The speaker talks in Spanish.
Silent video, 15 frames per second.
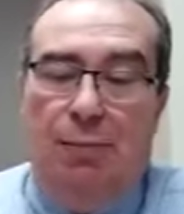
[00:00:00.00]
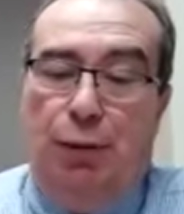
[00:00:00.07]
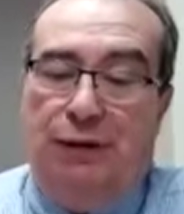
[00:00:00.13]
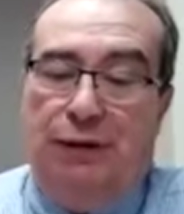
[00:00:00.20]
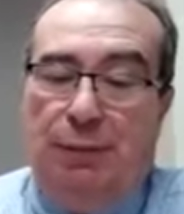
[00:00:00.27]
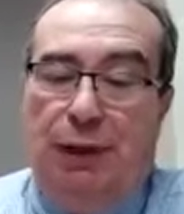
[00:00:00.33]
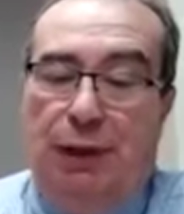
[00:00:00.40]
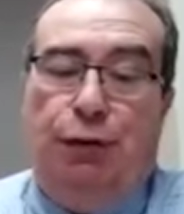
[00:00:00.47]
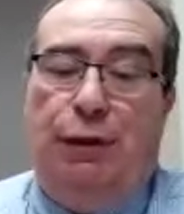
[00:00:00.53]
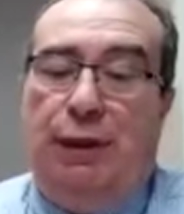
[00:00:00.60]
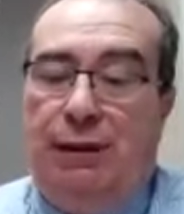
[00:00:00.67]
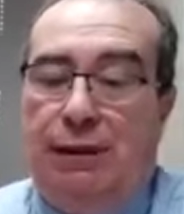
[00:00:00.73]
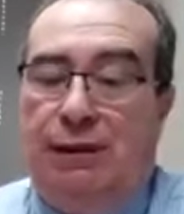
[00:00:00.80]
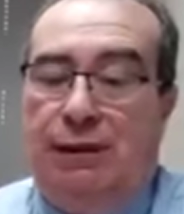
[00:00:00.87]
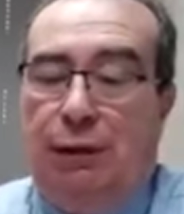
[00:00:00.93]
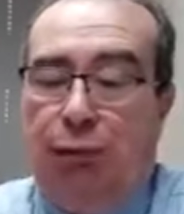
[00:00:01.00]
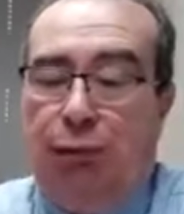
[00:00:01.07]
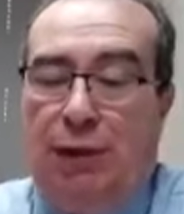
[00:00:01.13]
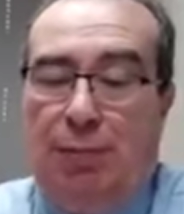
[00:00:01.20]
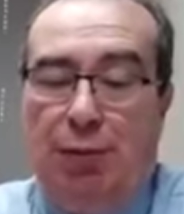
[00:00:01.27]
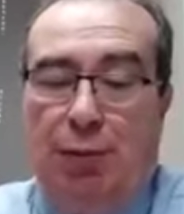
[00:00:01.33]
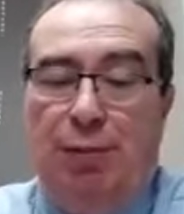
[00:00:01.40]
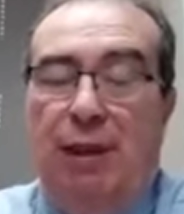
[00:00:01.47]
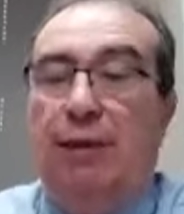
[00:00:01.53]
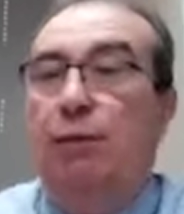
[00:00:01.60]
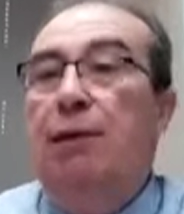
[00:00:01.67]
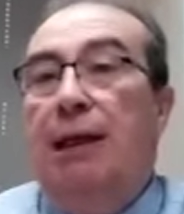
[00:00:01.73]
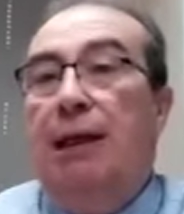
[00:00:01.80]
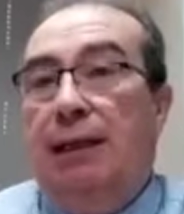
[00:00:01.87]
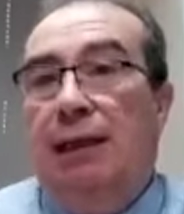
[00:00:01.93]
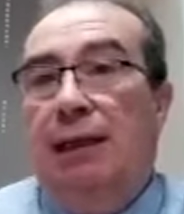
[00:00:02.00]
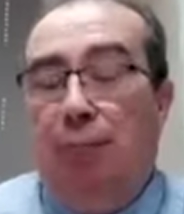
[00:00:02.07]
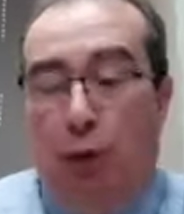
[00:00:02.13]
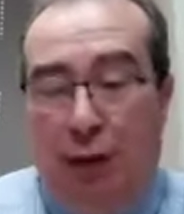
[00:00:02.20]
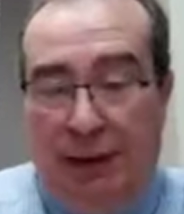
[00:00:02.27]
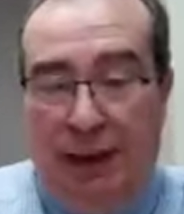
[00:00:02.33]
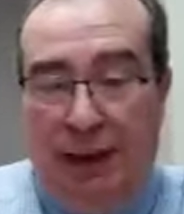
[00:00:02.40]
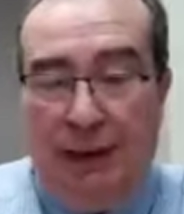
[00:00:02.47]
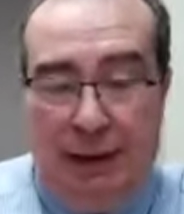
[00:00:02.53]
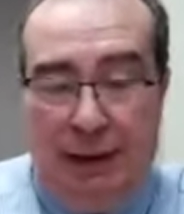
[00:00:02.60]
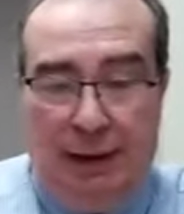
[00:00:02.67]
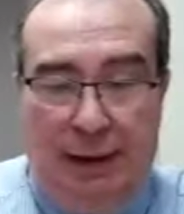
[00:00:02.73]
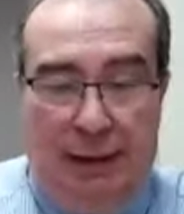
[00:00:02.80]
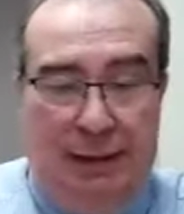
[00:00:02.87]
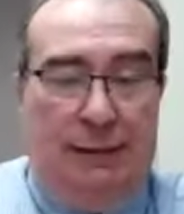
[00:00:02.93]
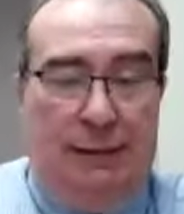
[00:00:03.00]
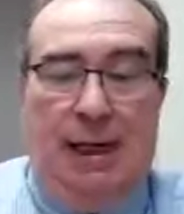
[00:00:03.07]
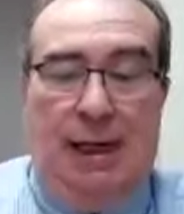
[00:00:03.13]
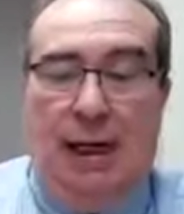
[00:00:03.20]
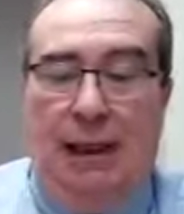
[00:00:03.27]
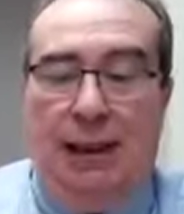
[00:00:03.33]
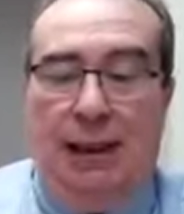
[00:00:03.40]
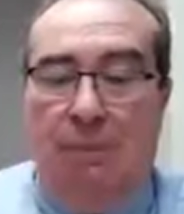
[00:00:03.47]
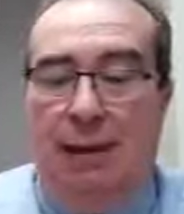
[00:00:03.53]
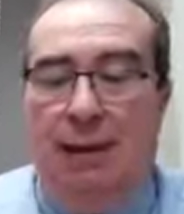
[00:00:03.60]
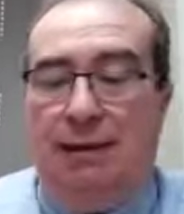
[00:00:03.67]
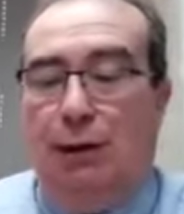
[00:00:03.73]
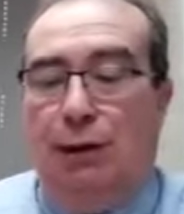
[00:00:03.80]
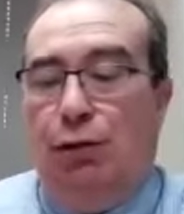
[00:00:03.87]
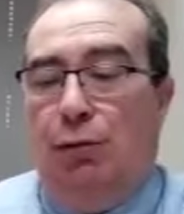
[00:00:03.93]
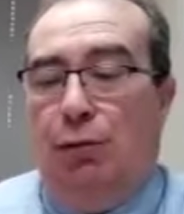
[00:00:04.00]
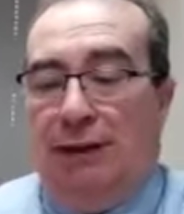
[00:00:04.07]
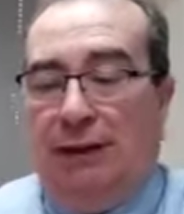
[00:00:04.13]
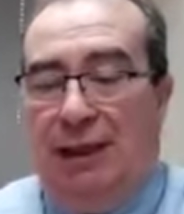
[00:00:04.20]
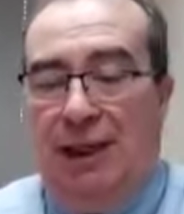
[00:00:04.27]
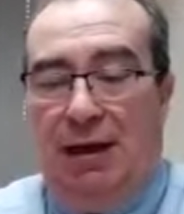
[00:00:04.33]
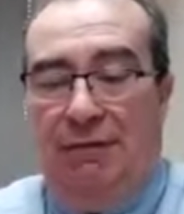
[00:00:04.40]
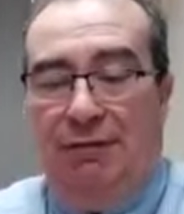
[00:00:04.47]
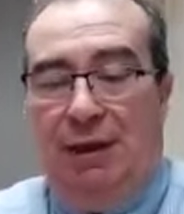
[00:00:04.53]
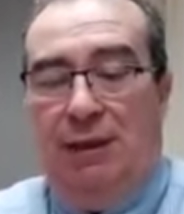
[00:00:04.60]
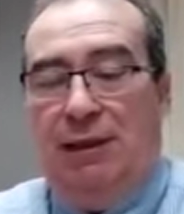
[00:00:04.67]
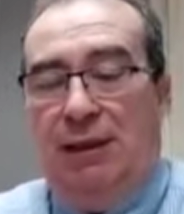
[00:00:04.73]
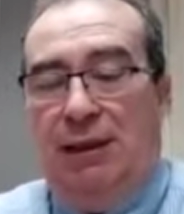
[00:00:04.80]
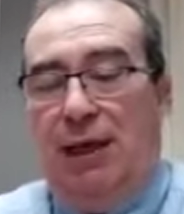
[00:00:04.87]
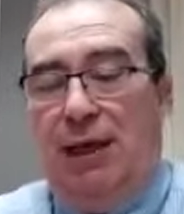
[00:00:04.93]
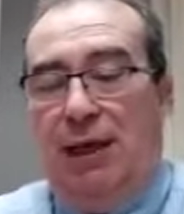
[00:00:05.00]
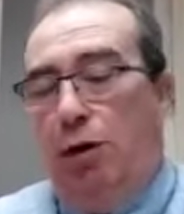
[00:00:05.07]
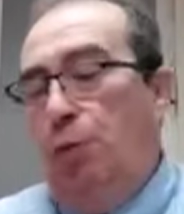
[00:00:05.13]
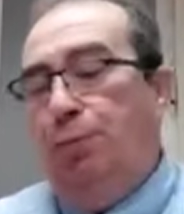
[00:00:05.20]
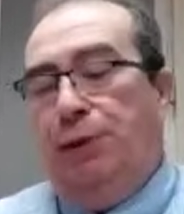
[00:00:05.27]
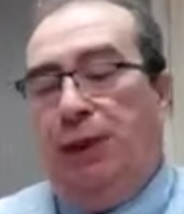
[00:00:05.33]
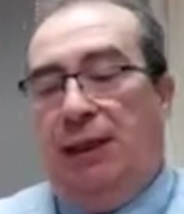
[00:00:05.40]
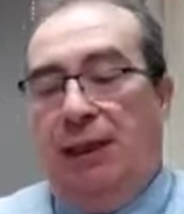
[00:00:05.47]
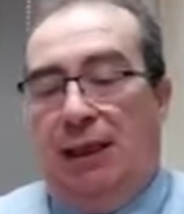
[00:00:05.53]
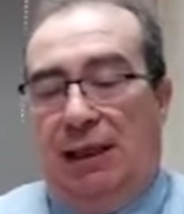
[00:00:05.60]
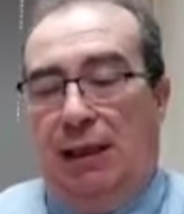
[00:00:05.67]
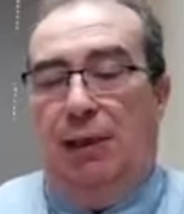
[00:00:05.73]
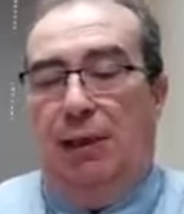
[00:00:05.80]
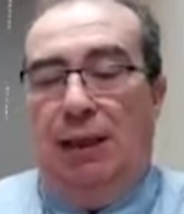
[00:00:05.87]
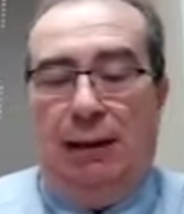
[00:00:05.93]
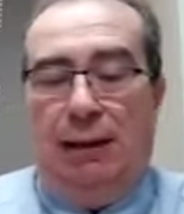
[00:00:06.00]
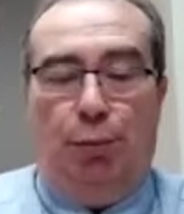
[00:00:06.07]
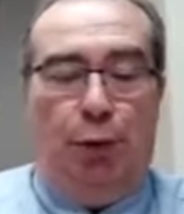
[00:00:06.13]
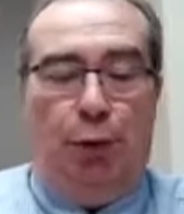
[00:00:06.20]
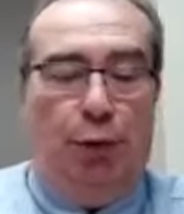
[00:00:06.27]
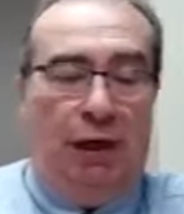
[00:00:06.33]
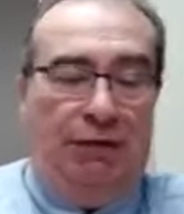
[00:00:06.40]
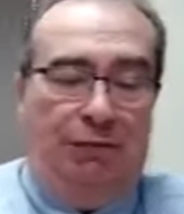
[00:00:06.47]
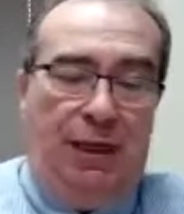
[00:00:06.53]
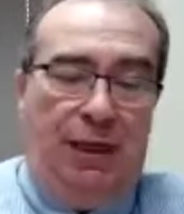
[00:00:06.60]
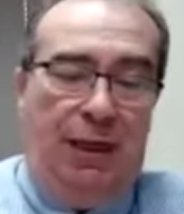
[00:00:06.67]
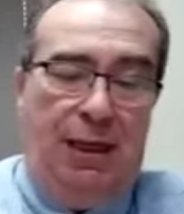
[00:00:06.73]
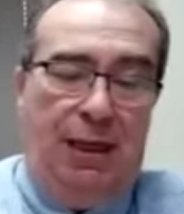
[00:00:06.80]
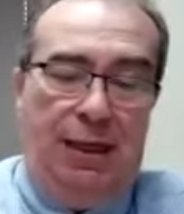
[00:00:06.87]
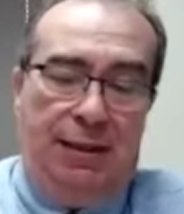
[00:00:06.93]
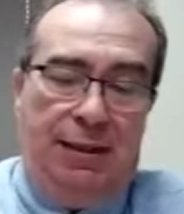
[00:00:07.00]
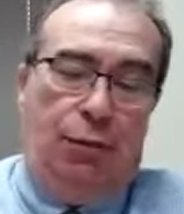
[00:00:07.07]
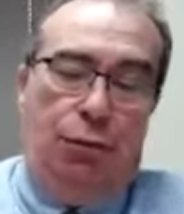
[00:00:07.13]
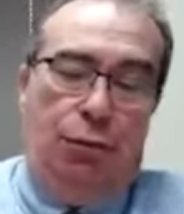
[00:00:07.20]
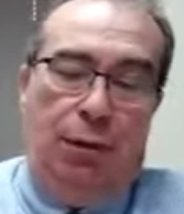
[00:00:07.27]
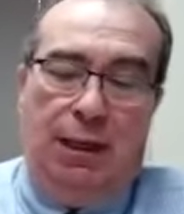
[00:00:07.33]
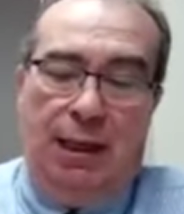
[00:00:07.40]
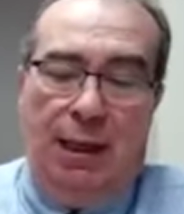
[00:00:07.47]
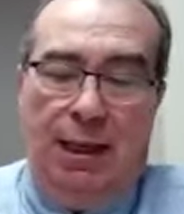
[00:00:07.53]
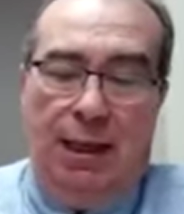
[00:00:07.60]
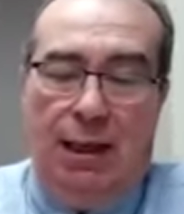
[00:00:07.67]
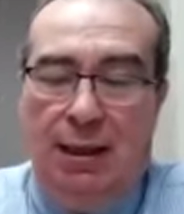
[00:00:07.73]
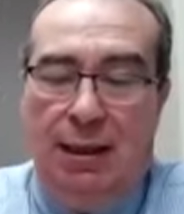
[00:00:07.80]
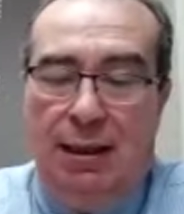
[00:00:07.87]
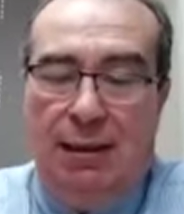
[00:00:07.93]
pues también todas las asignaturas propias de una carrera politécnica, álgebra, trigonometría, física, óptica, química, topografía, hidráulica,